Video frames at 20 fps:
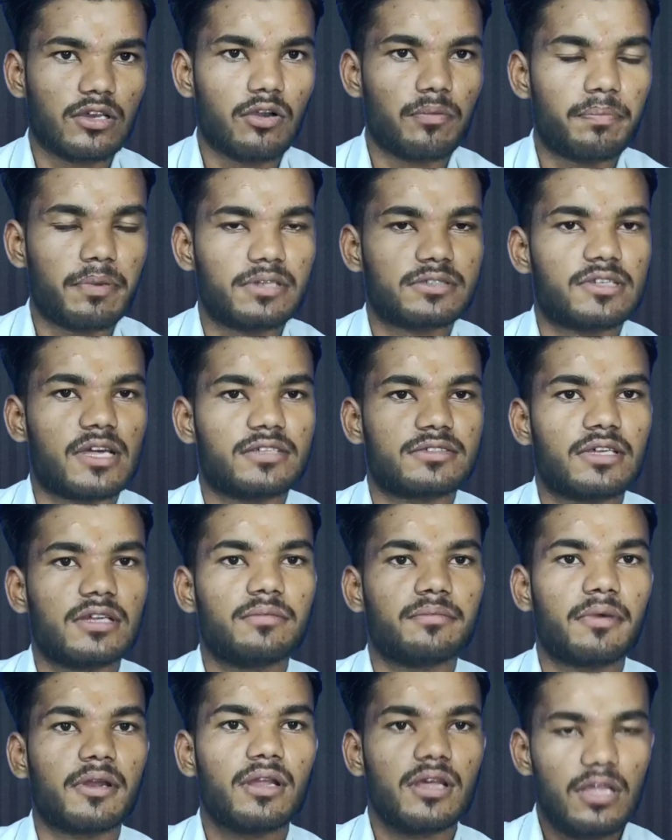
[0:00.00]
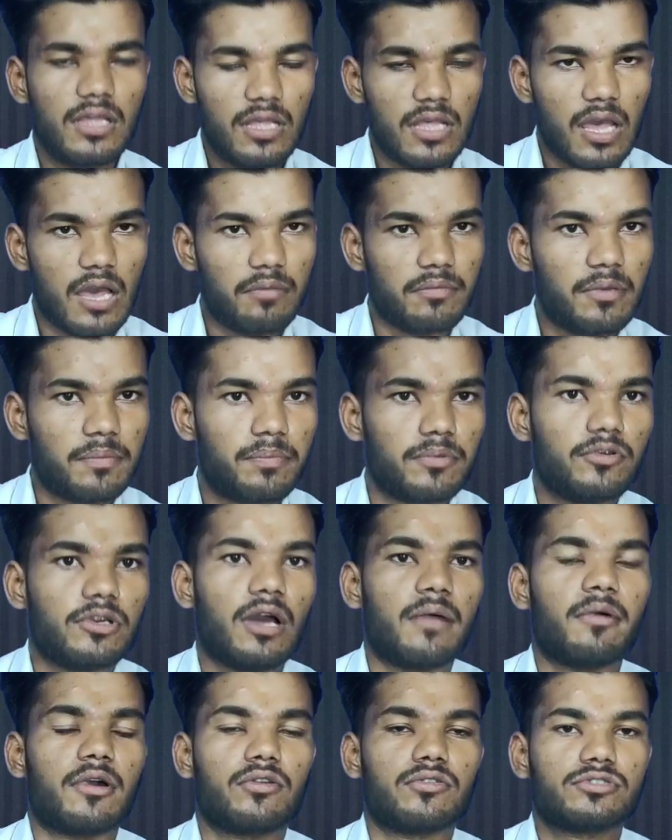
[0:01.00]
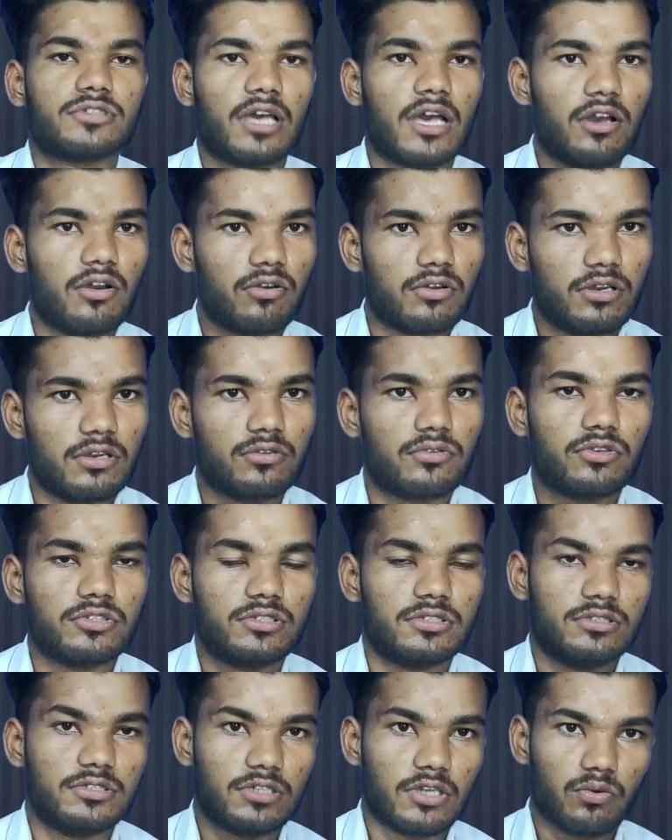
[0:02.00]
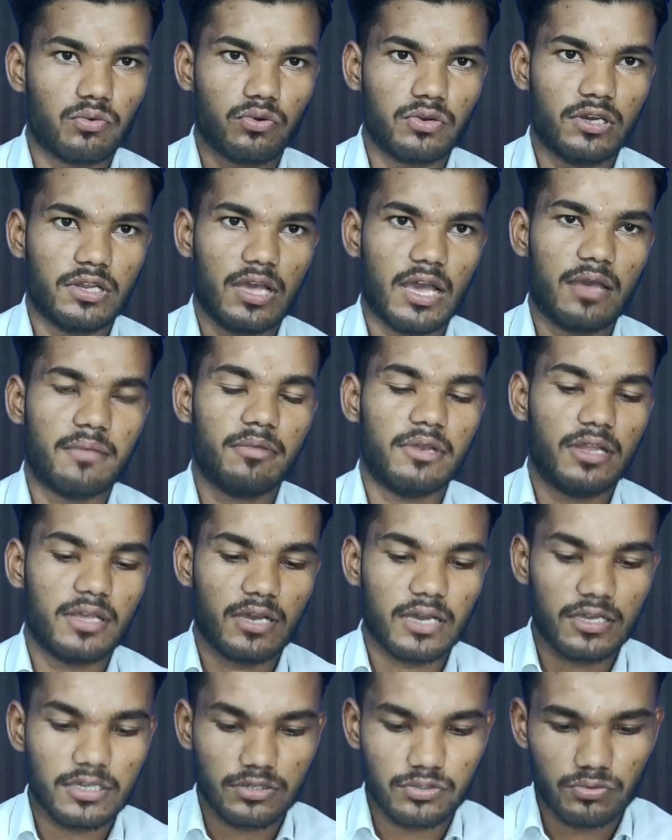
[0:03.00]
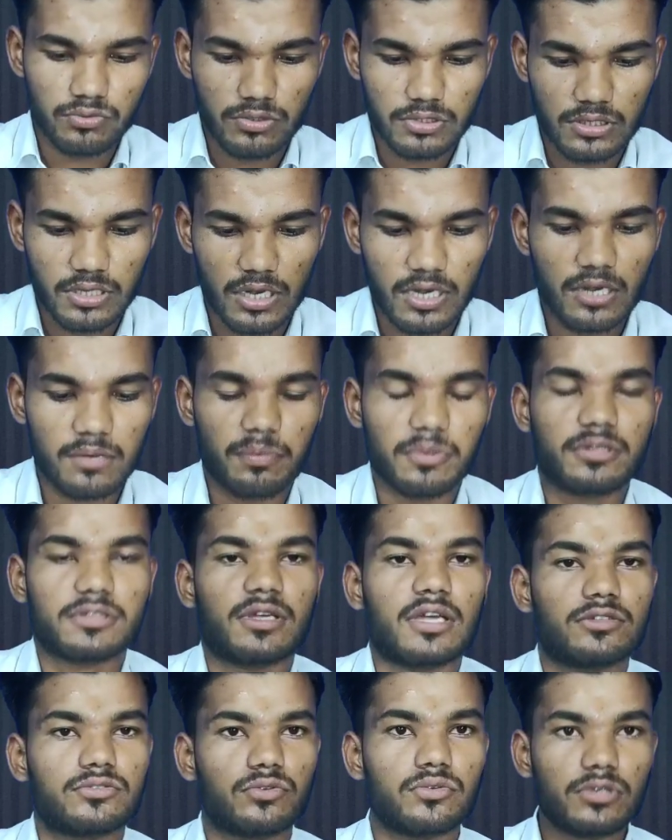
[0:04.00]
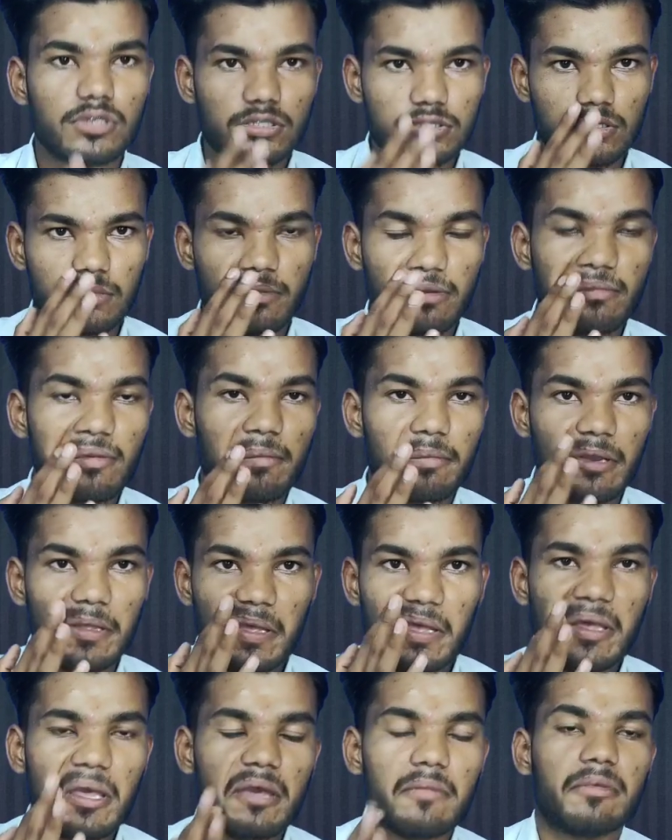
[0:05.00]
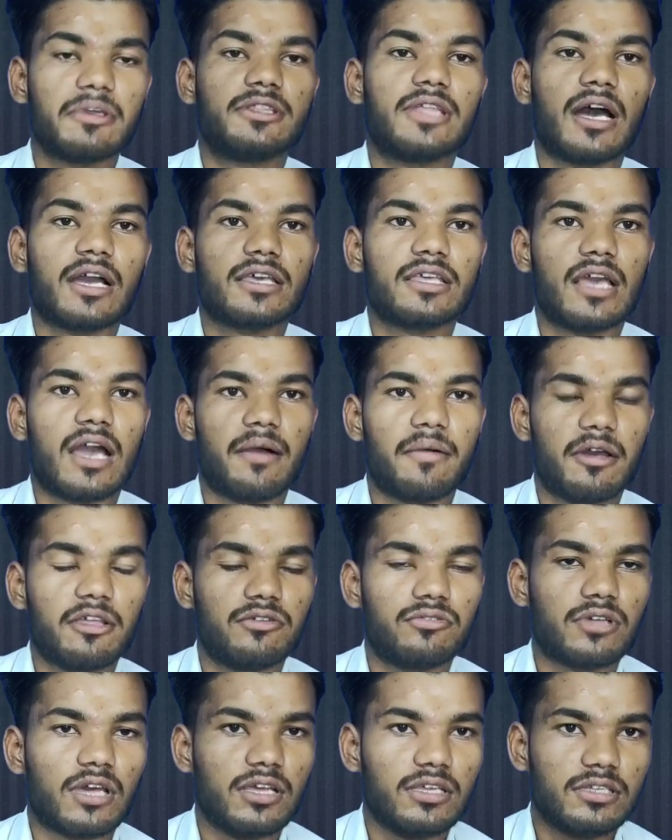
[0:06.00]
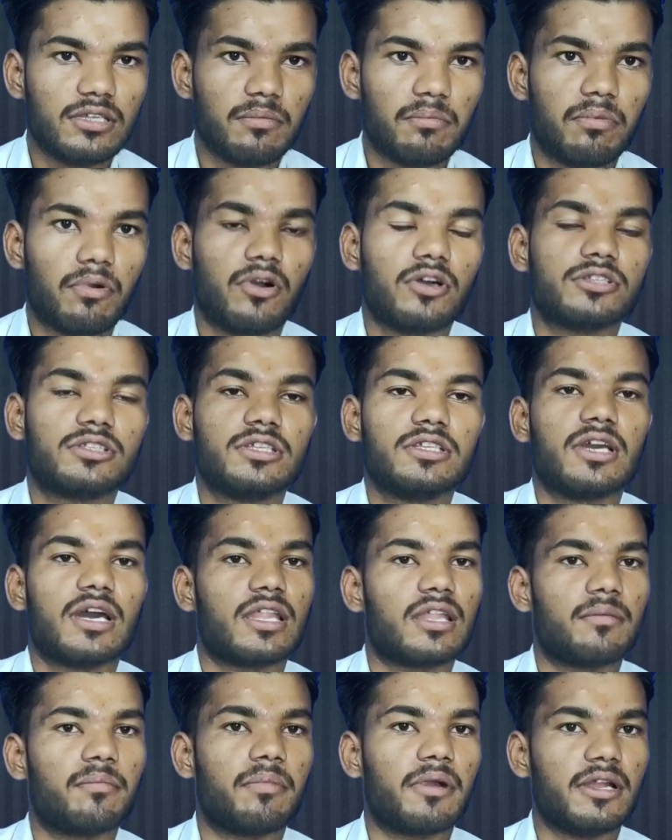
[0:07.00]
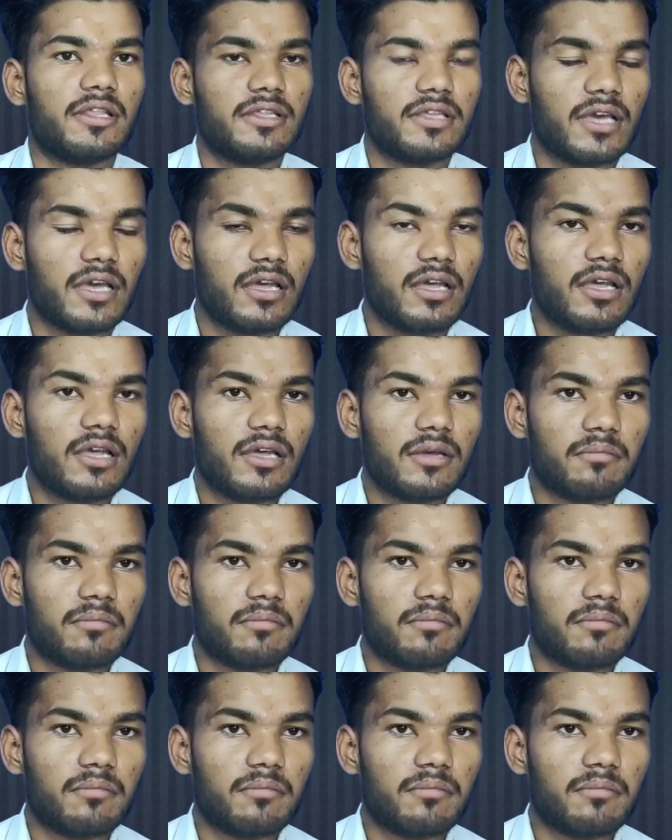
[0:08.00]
के और प्रशासन पर हमें पूरा भरोसा है और इनको ज़रूर न्याय मिलेगा क्योंकि करण प्रसाद छोटी सी उम्र में अपने पिता की आवाज़ उठाई है बहुत ही ज़्यादा बड़ी है